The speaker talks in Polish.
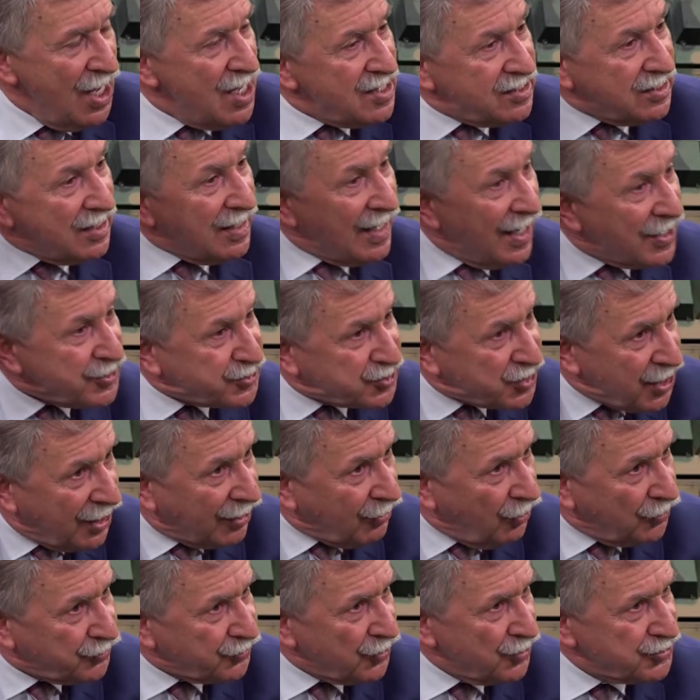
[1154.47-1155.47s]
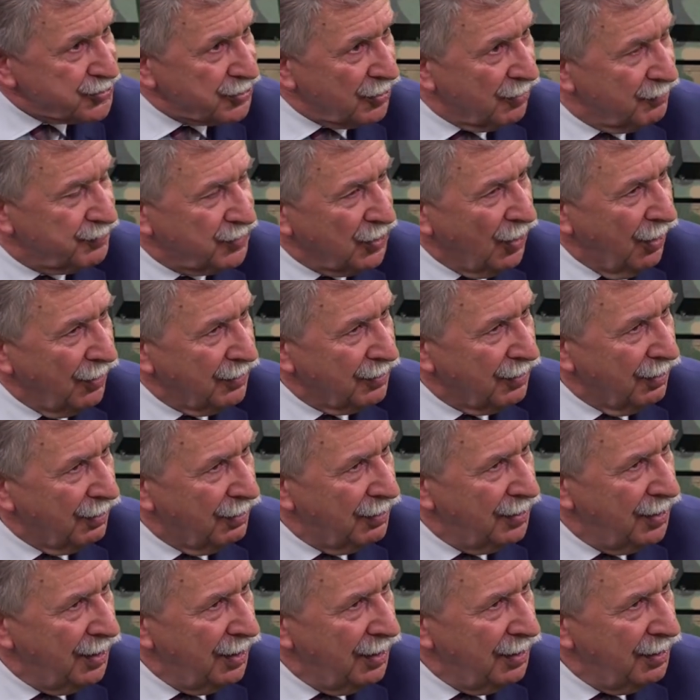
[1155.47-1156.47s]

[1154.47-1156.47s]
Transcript: dlaczego to zrobiono.